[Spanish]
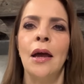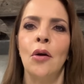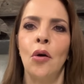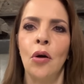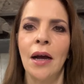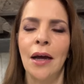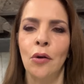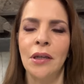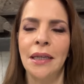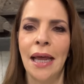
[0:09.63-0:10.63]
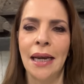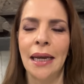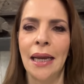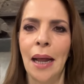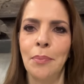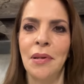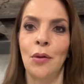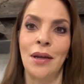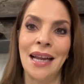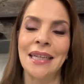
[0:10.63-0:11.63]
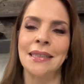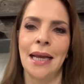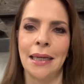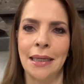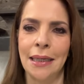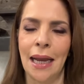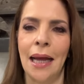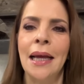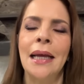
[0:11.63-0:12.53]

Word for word: con Carolina Herrera, pero era Shakira.